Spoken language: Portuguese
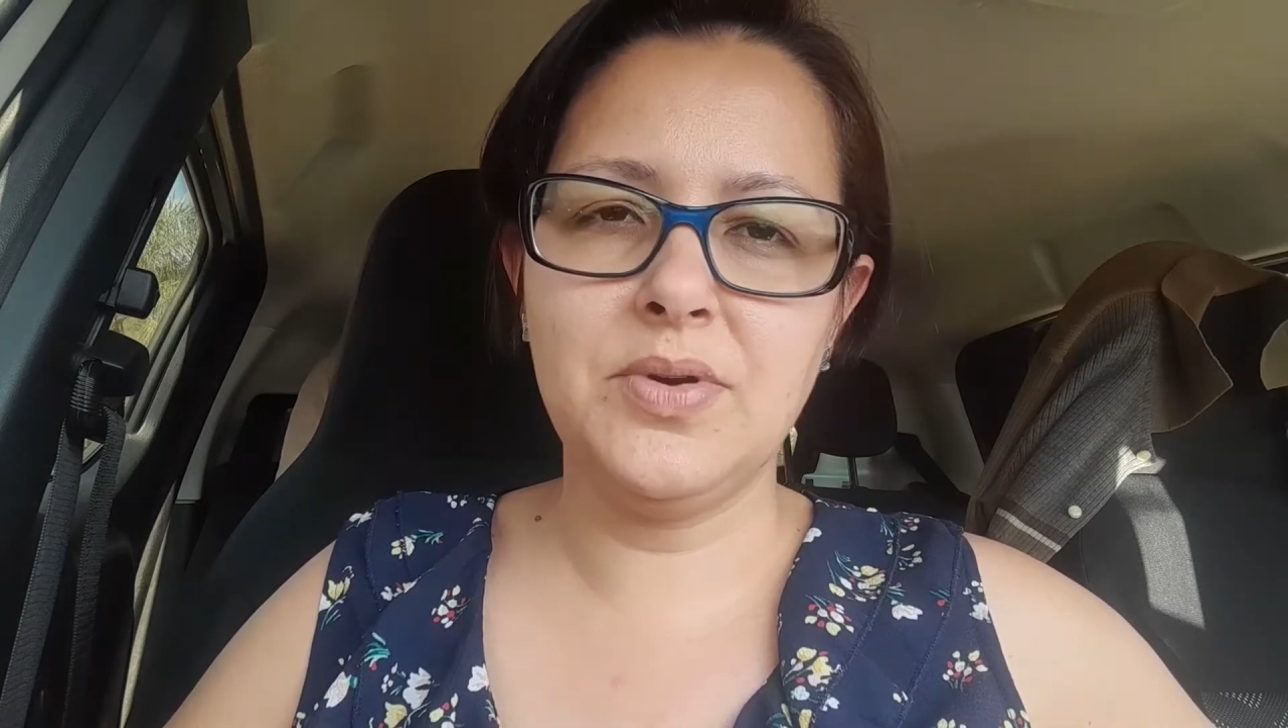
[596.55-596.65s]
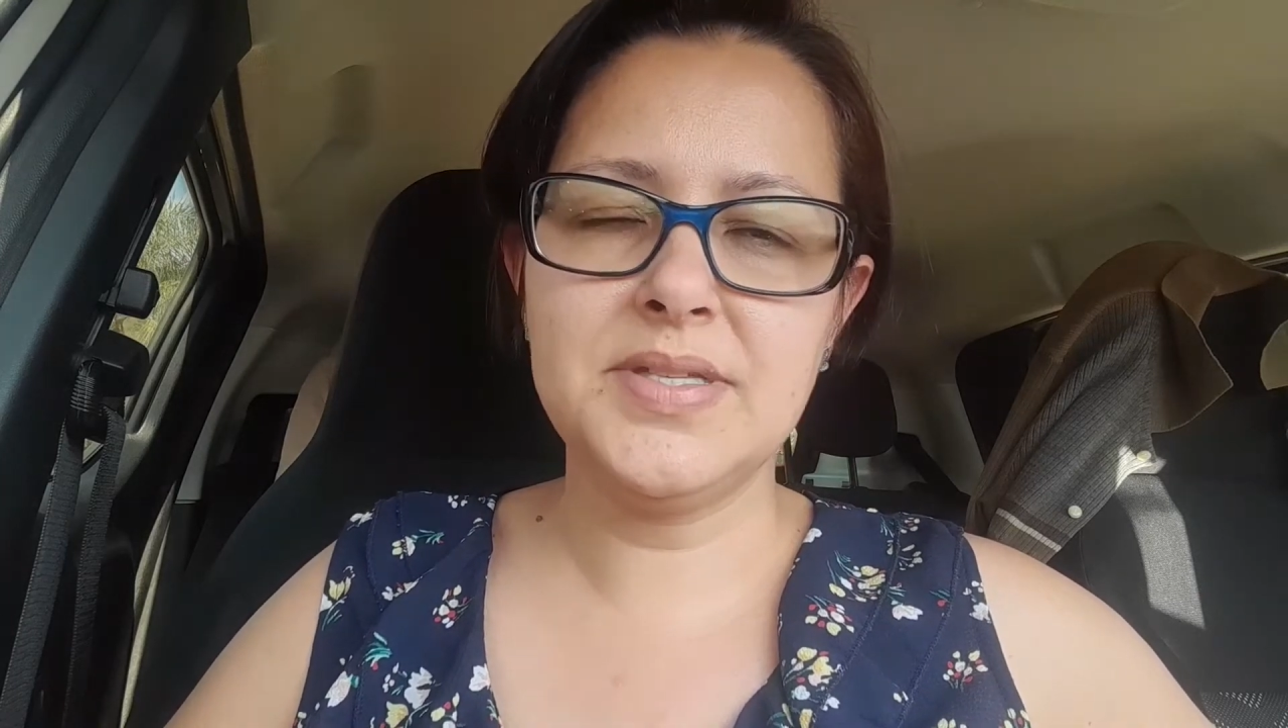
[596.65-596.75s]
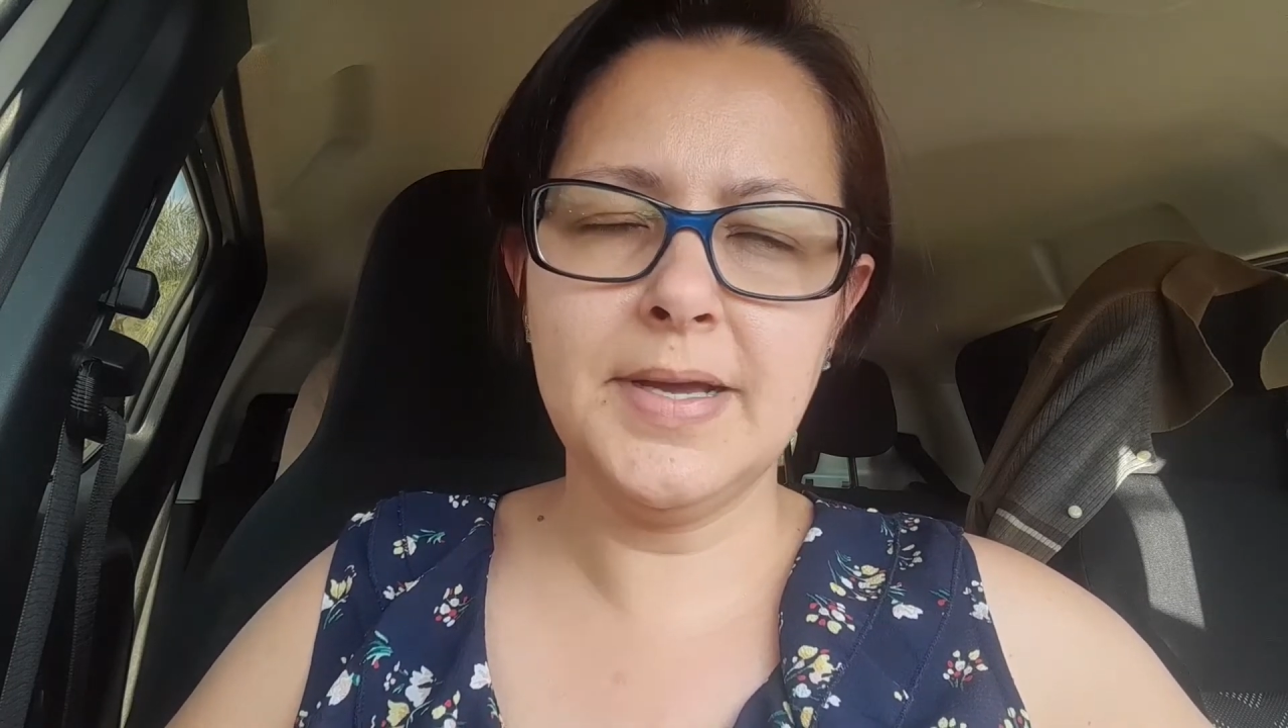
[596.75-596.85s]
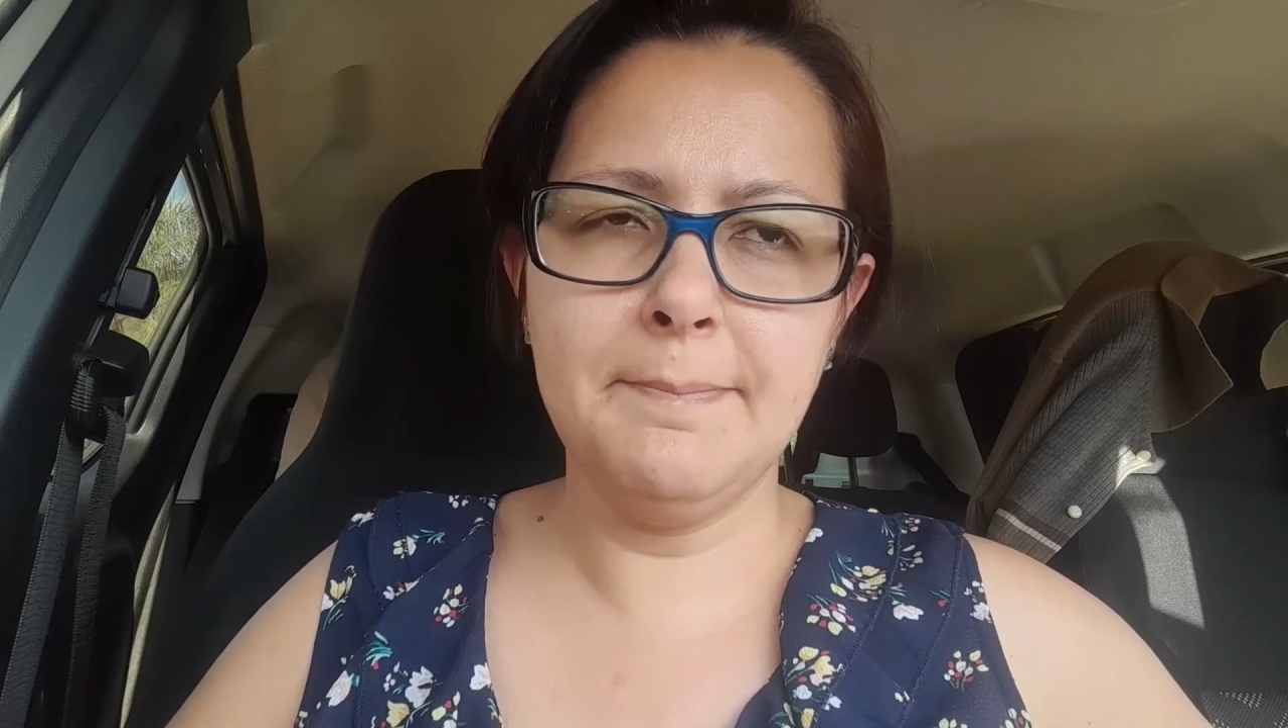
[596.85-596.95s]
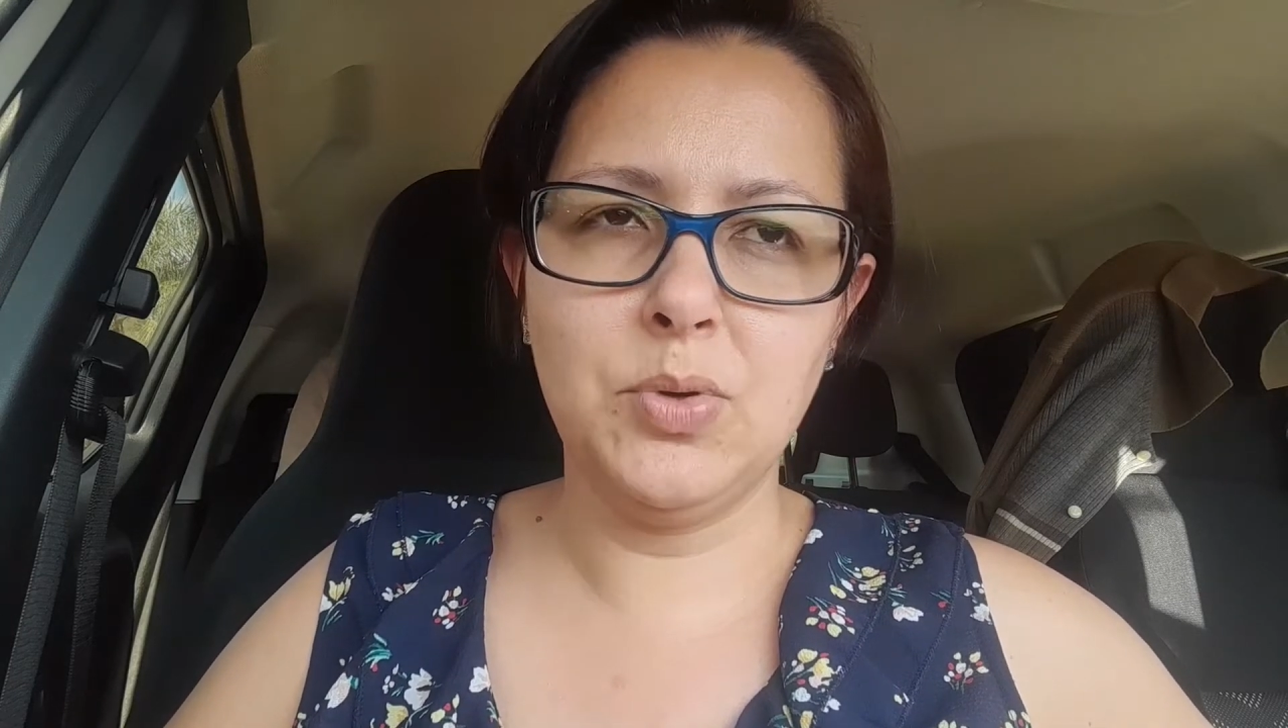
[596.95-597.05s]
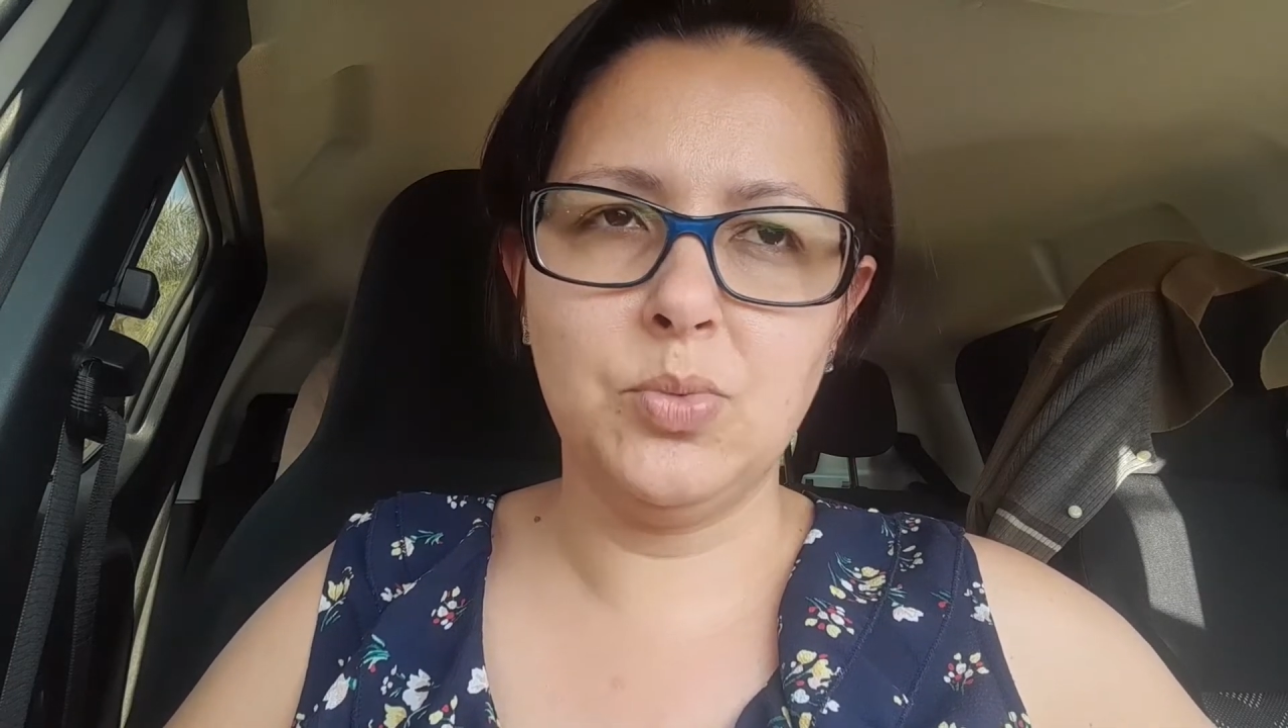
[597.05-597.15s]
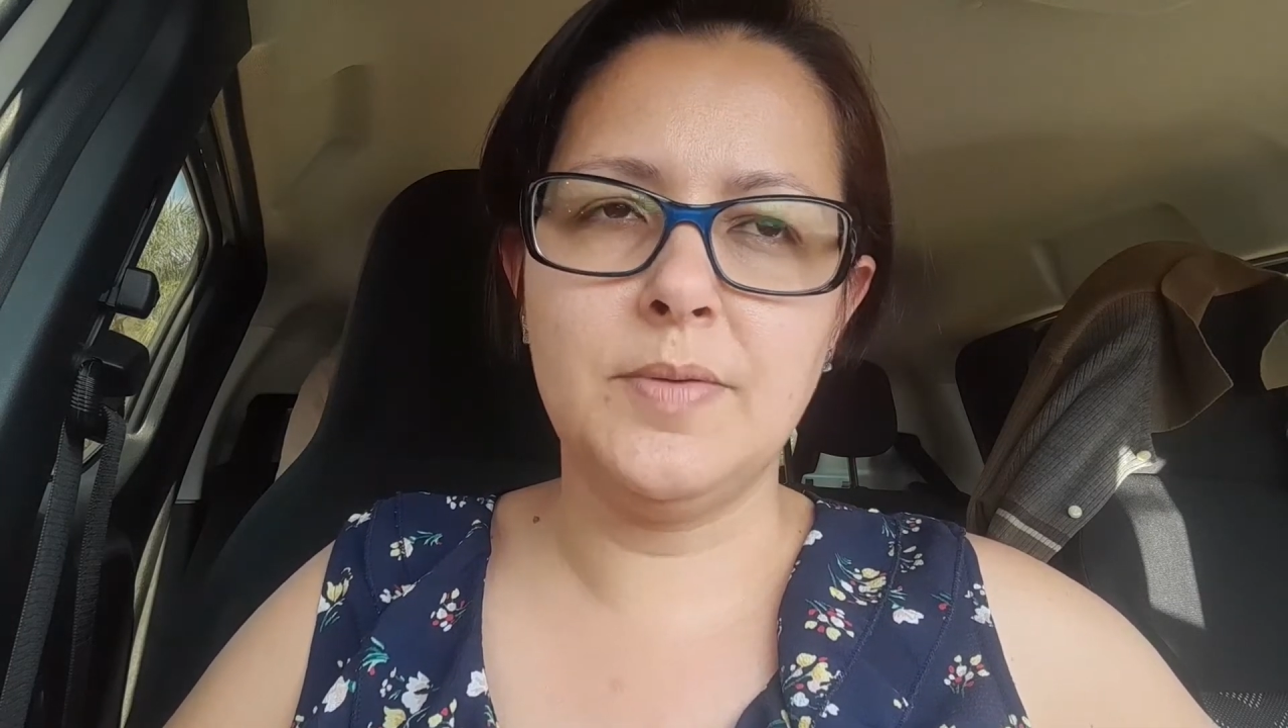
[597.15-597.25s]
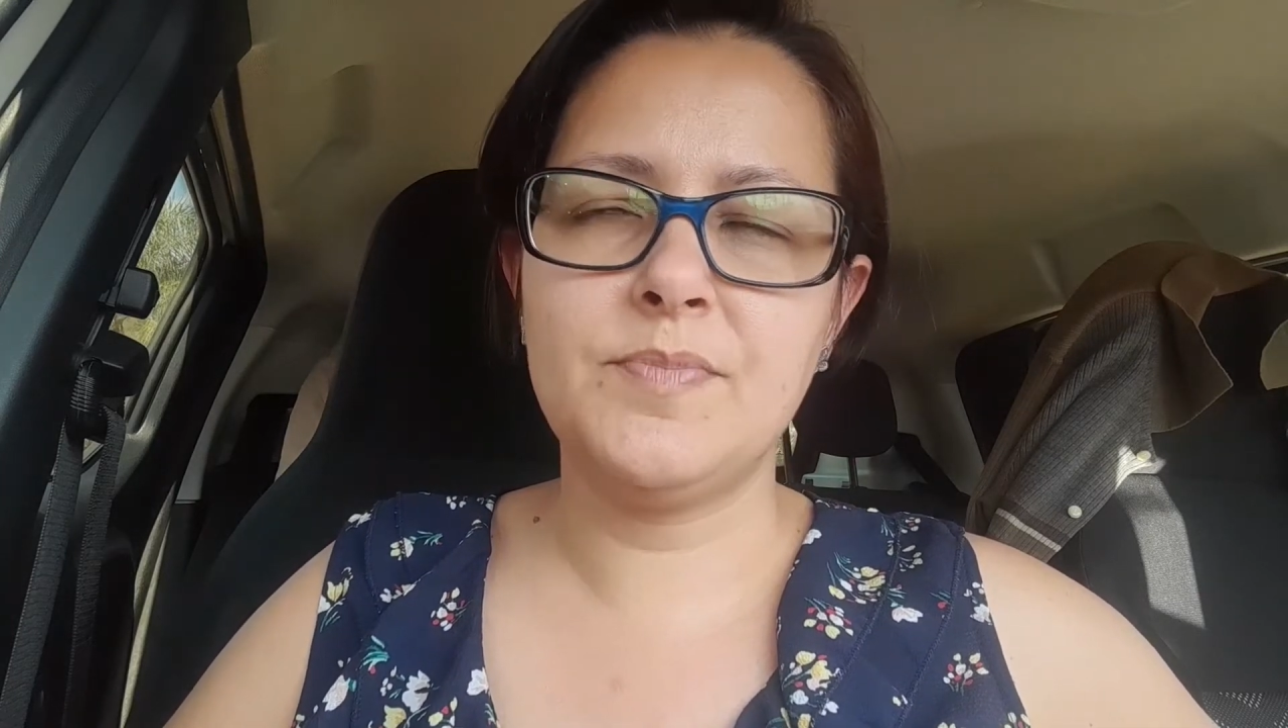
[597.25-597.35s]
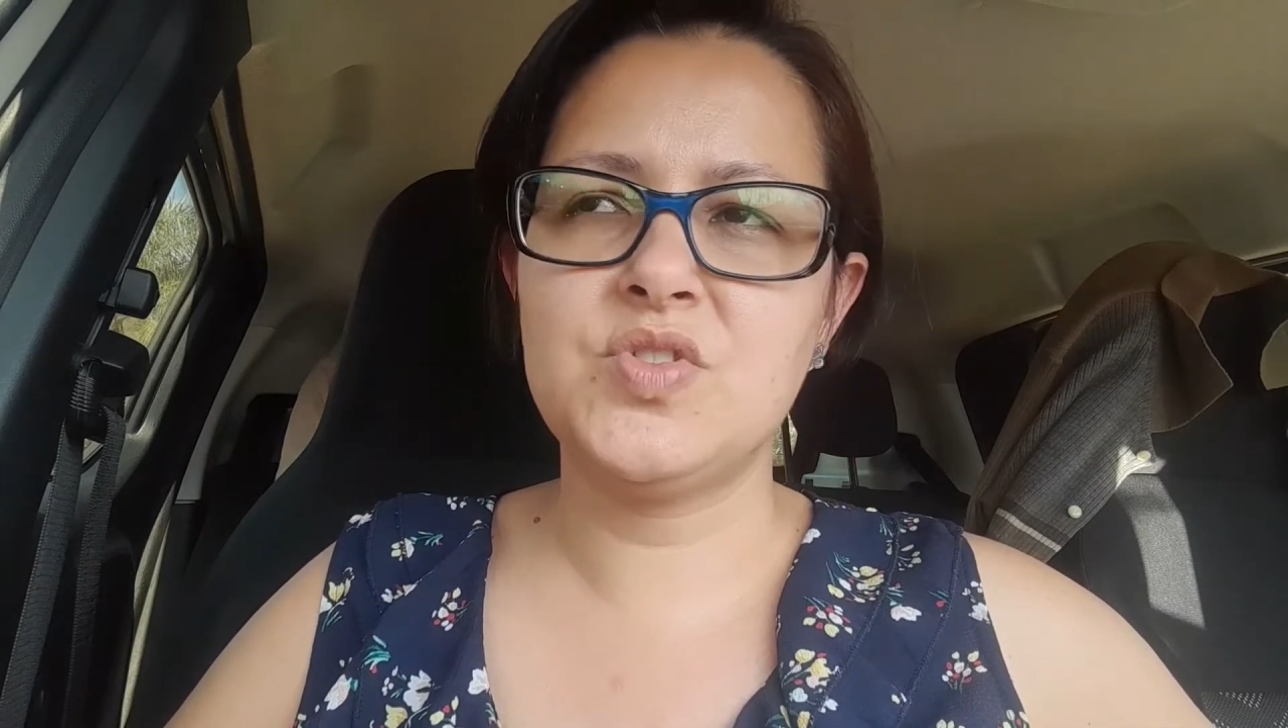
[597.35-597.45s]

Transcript: coisa boa.